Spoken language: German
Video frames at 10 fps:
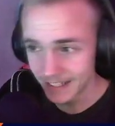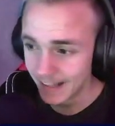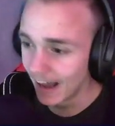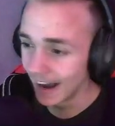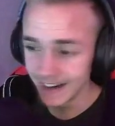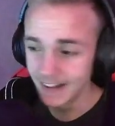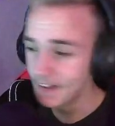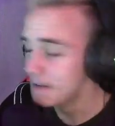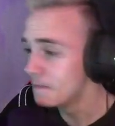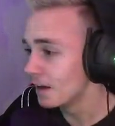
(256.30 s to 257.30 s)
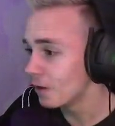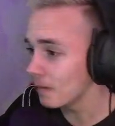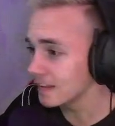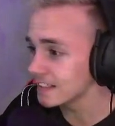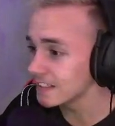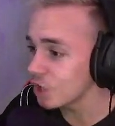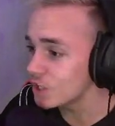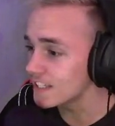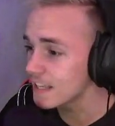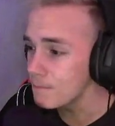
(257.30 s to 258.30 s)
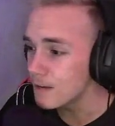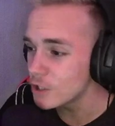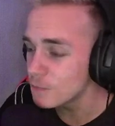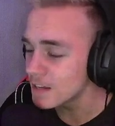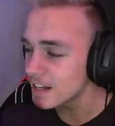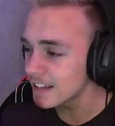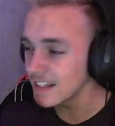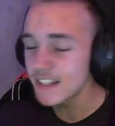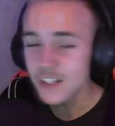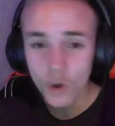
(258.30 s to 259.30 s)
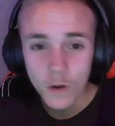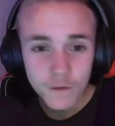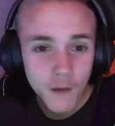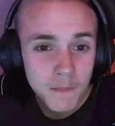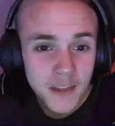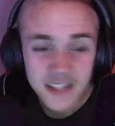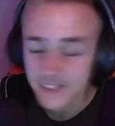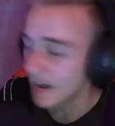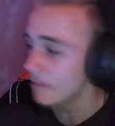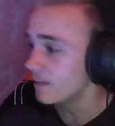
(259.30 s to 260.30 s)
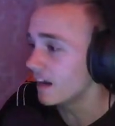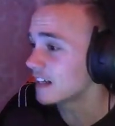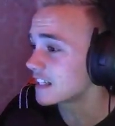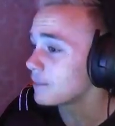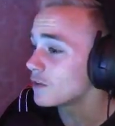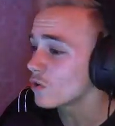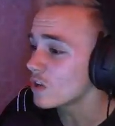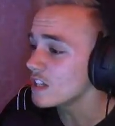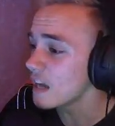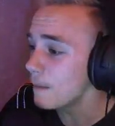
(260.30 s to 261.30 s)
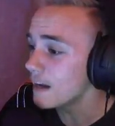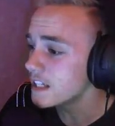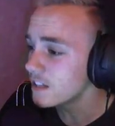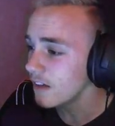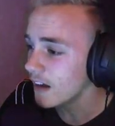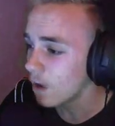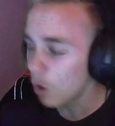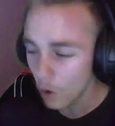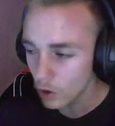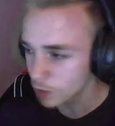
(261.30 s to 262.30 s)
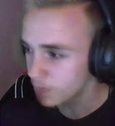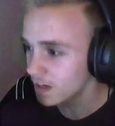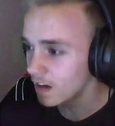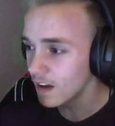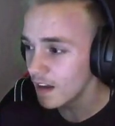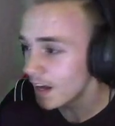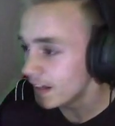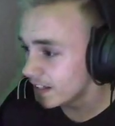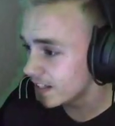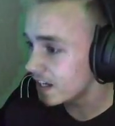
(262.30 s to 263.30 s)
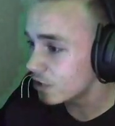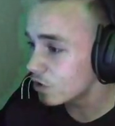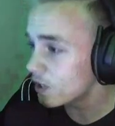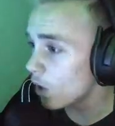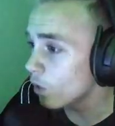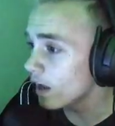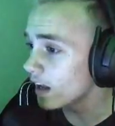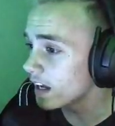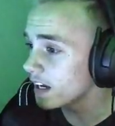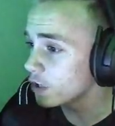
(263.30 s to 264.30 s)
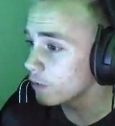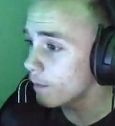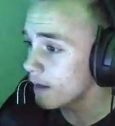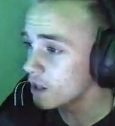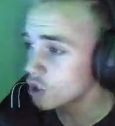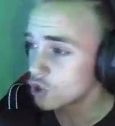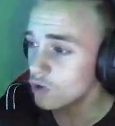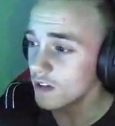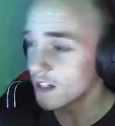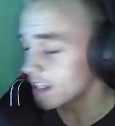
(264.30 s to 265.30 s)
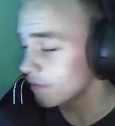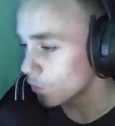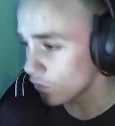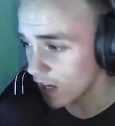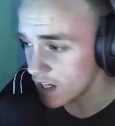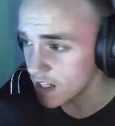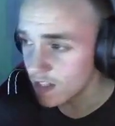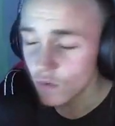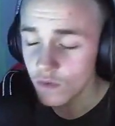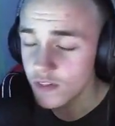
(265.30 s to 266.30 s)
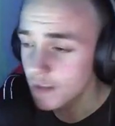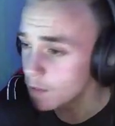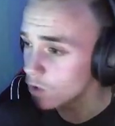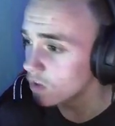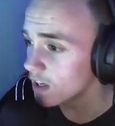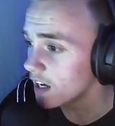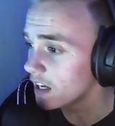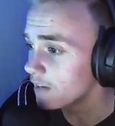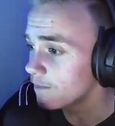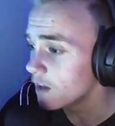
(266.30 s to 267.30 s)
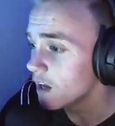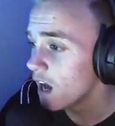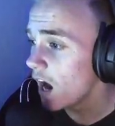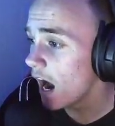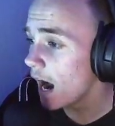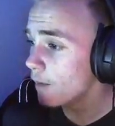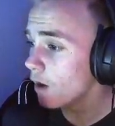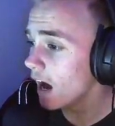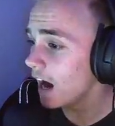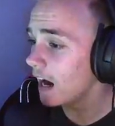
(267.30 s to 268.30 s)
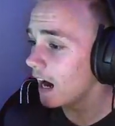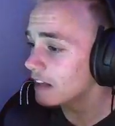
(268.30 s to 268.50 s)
Nein. Guck mal, das sind solche simplen Spiele, die eine Story von nichts haben, Digga. Es gibt da so richtige Meisterwerke, Horrorspiele. Die sind natürlich auch geil, gehen halt über mehrere Stunden. Das Ding wird vielleicht jetzt 15 Minuten gehen. Aber hat...